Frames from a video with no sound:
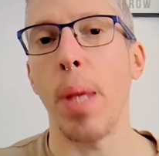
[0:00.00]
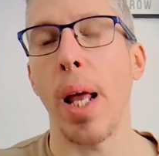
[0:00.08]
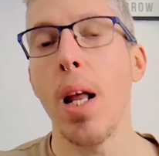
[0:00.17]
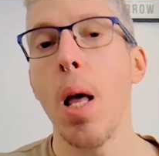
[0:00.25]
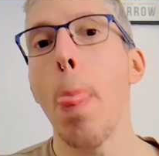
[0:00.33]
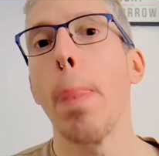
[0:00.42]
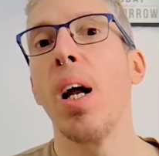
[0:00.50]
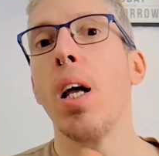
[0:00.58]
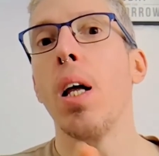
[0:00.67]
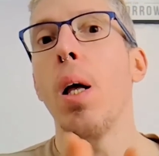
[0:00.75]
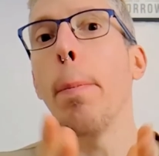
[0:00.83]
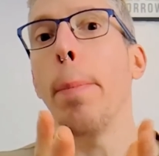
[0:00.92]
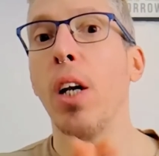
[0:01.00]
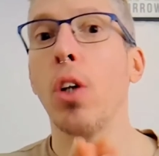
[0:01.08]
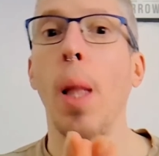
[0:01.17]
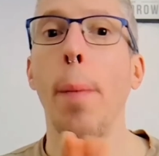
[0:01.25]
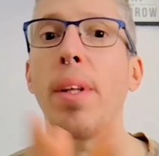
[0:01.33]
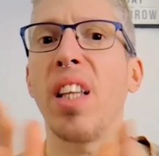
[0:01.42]
Bien, pero
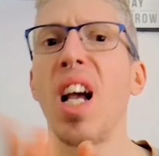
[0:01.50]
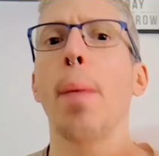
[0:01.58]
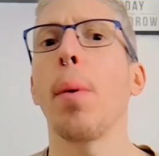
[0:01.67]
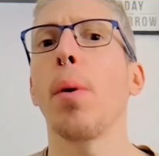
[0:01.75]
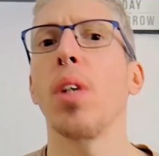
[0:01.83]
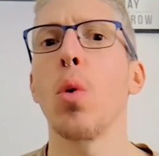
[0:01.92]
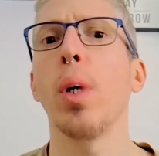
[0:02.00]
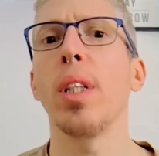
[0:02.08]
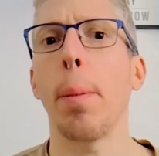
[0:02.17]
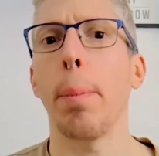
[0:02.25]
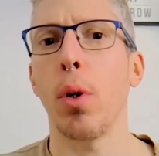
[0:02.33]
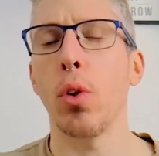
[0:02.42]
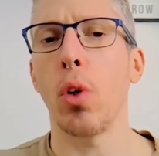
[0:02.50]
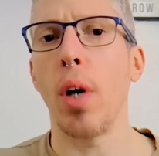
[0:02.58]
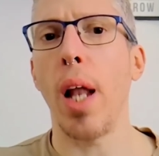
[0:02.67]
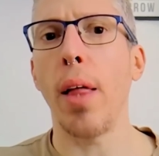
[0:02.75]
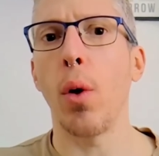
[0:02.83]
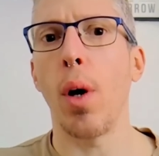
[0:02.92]
también tengamos en cuenta por otro
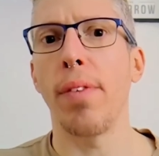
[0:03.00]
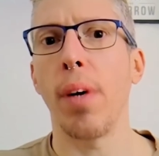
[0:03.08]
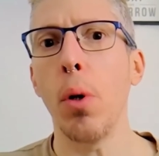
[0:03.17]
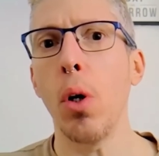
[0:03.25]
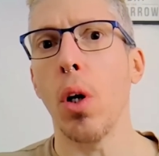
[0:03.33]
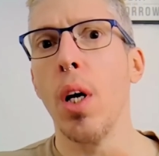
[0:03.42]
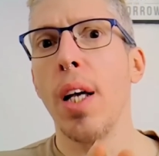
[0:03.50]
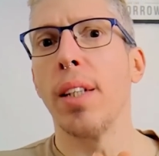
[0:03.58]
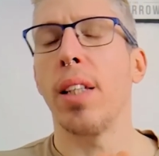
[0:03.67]
lado a favor,